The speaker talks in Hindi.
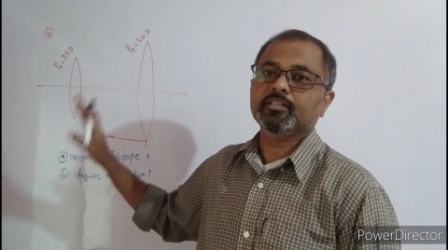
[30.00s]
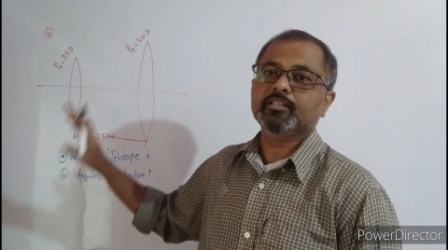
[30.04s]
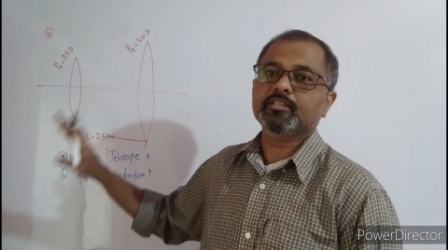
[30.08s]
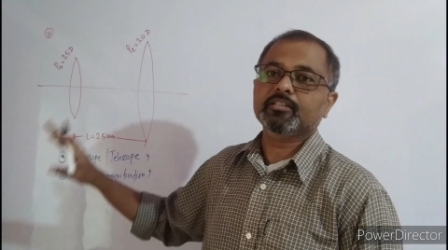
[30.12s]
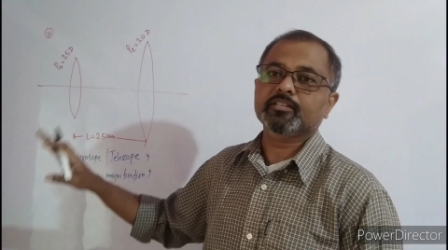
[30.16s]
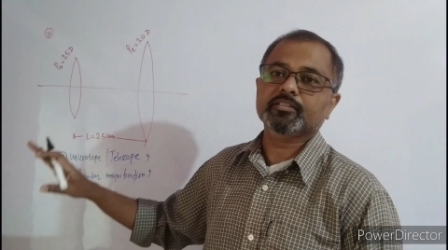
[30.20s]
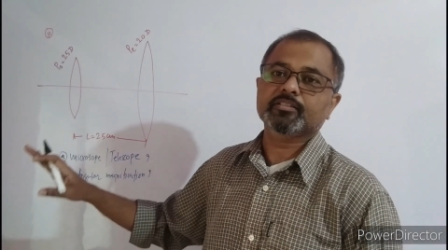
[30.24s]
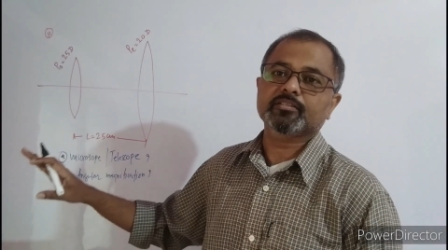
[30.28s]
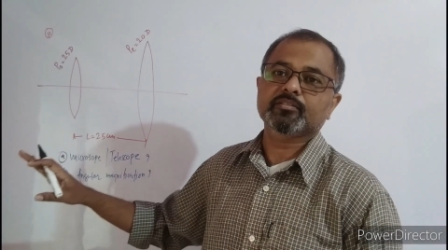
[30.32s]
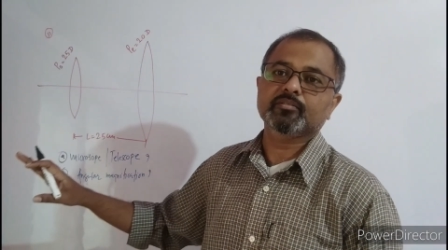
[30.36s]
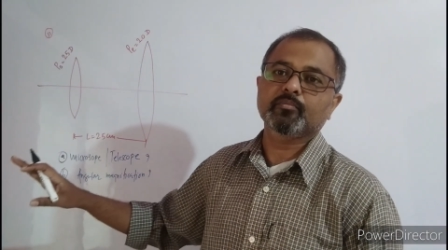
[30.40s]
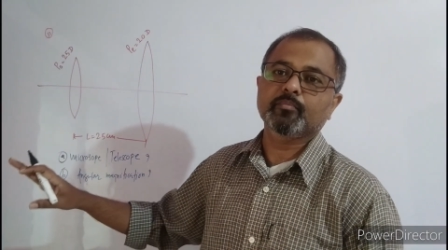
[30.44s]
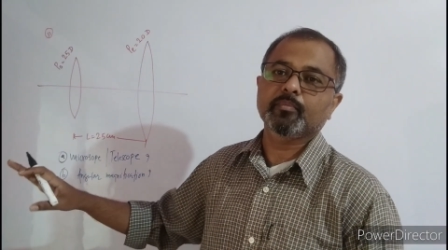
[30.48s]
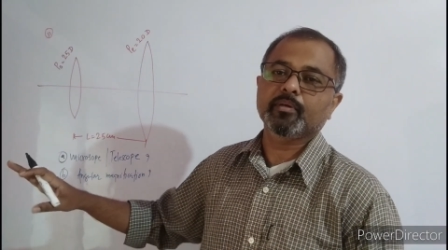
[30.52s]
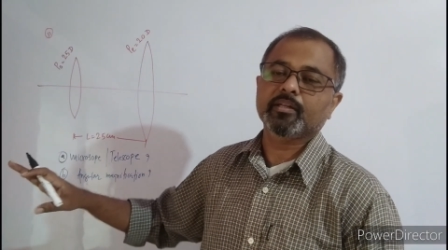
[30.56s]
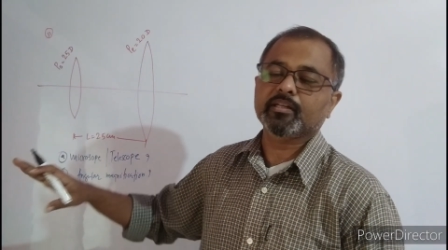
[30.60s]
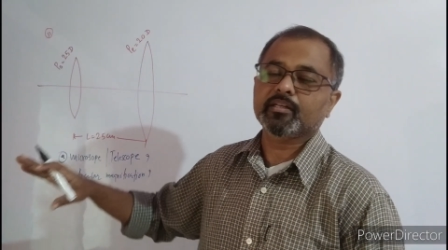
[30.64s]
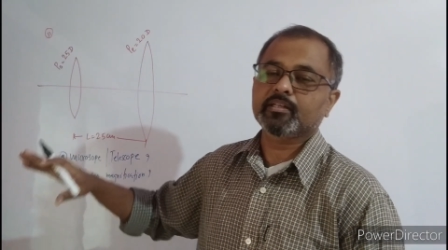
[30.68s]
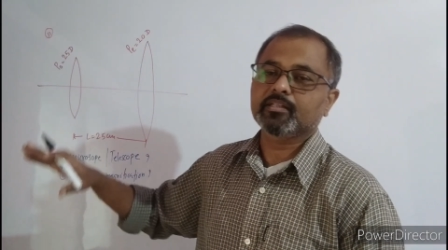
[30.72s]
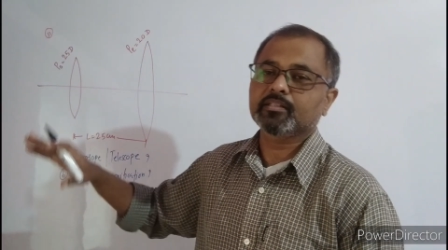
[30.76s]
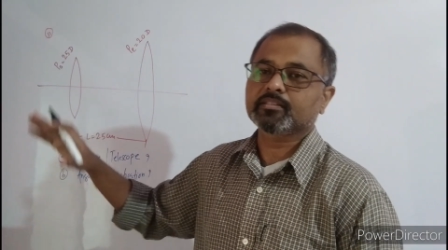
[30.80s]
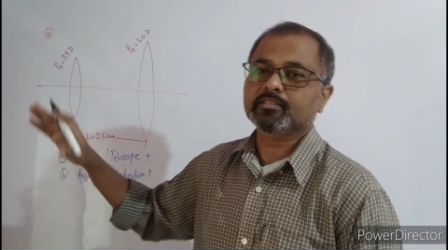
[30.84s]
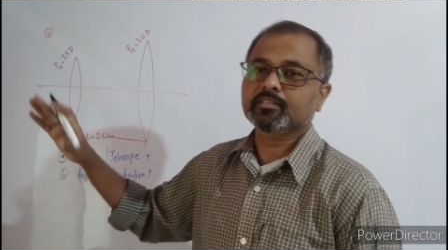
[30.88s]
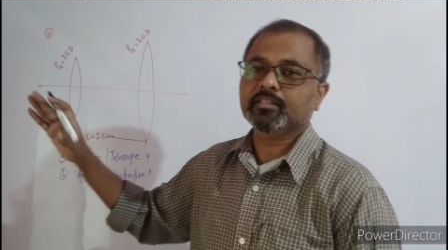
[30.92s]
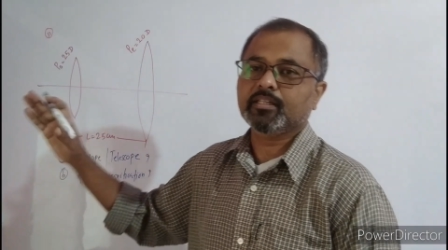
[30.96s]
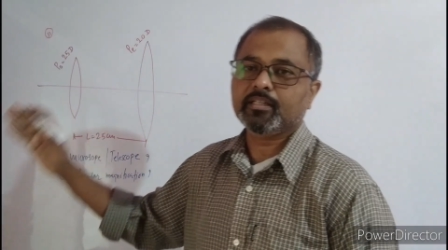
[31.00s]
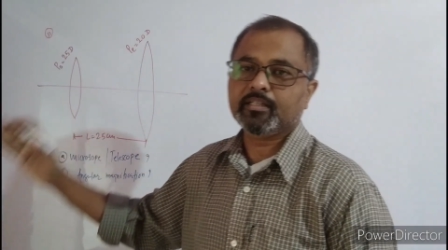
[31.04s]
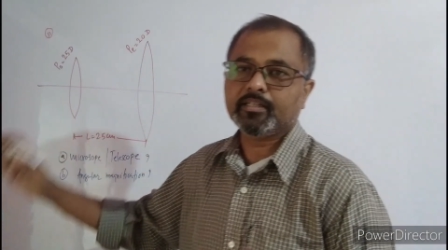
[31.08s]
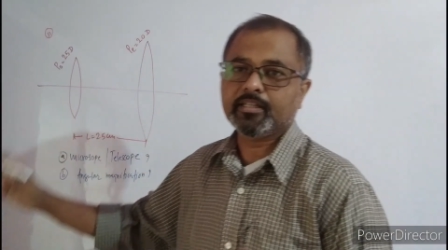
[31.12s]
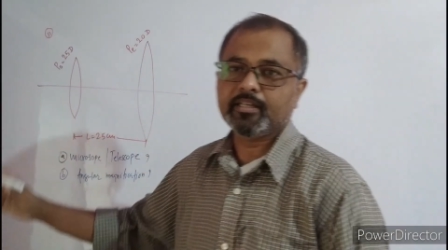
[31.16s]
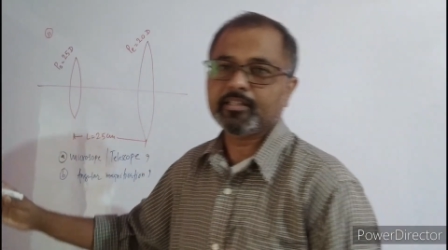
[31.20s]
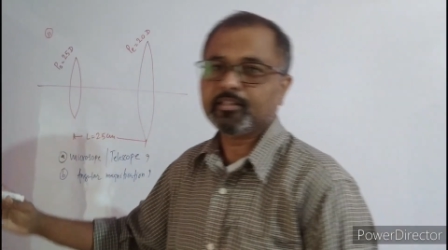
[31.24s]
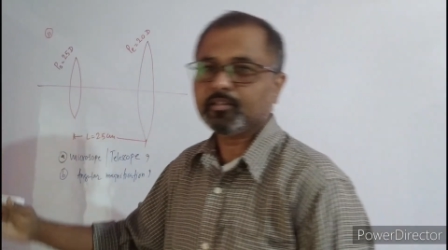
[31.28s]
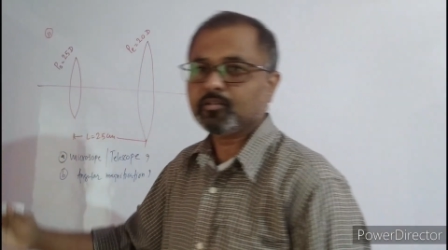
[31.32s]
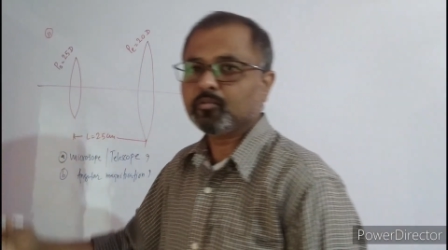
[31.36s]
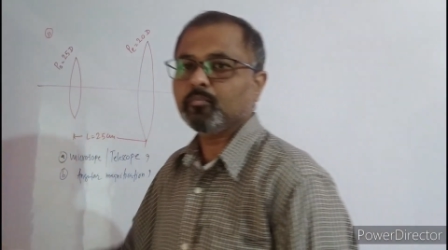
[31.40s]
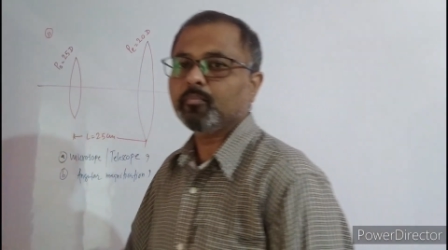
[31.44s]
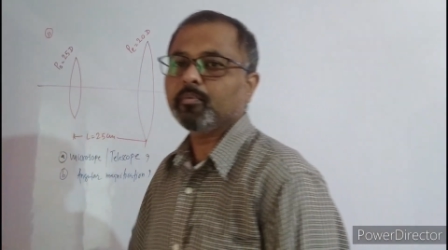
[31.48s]
सिक्स न्यूमेरिकल से
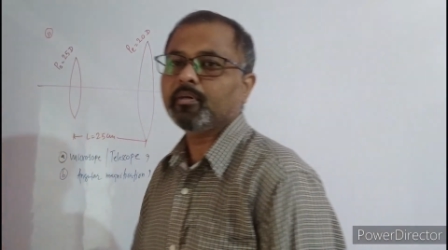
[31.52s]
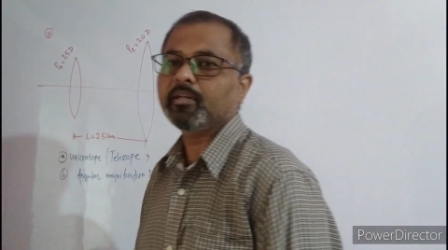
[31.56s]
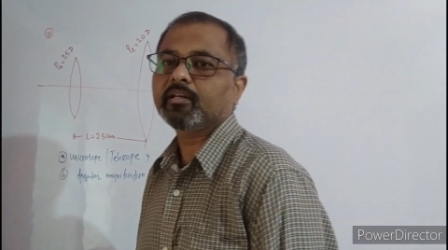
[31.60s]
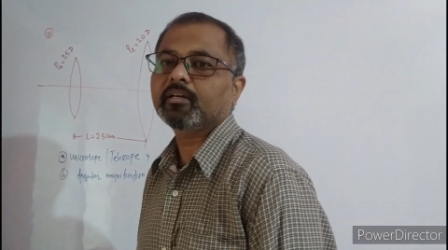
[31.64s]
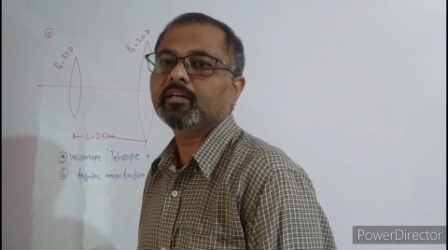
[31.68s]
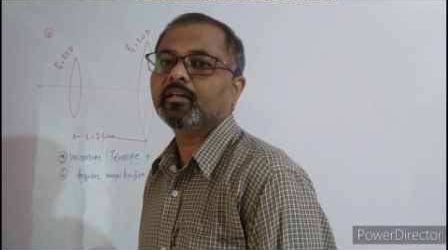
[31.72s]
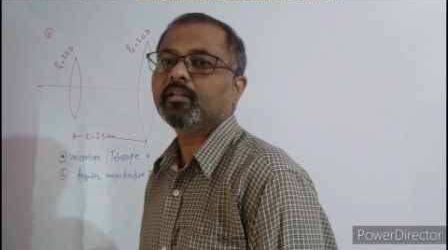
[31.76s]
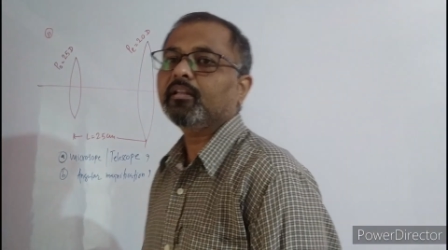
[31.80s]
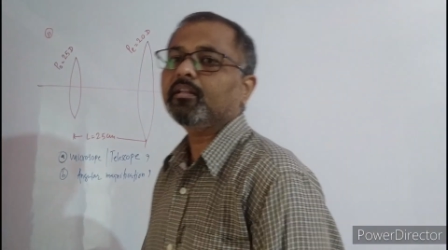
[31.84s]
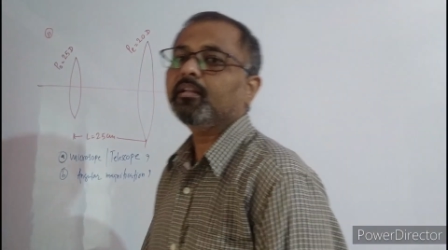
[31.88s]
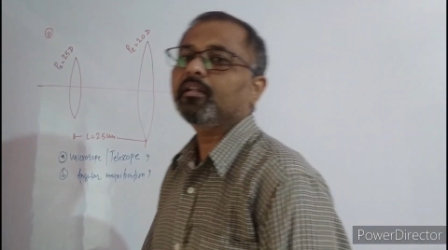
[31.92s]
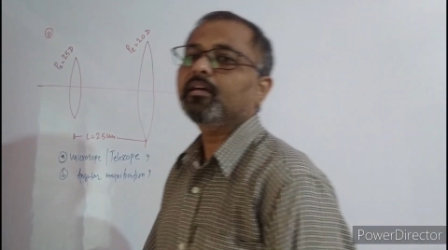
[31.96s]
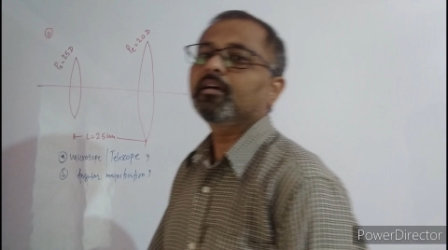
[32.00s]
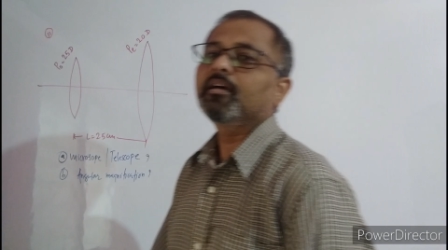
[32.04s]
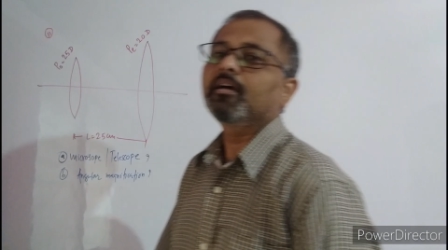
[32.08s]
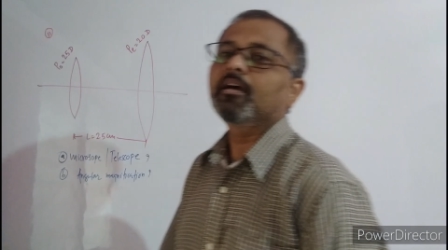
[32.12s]
टेंथ न्यूमेरिकल